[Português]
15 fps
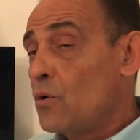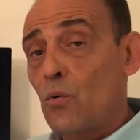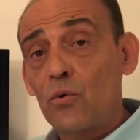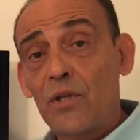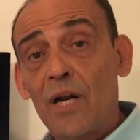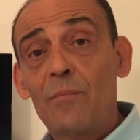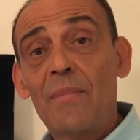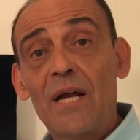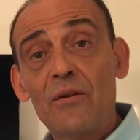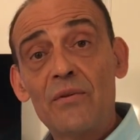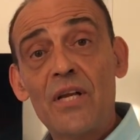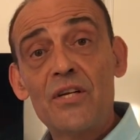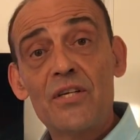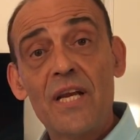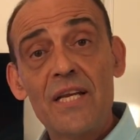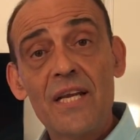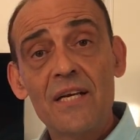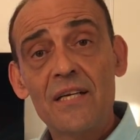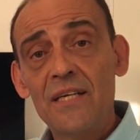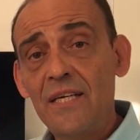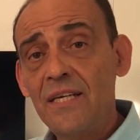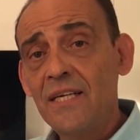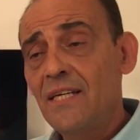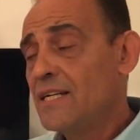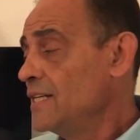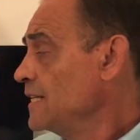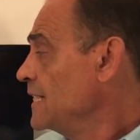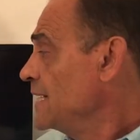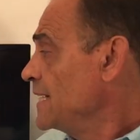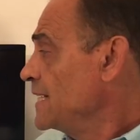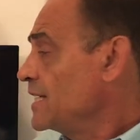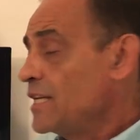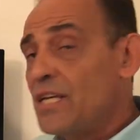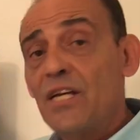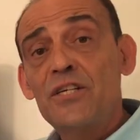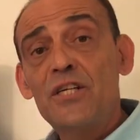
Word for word: o trabalho da engenharia clínica e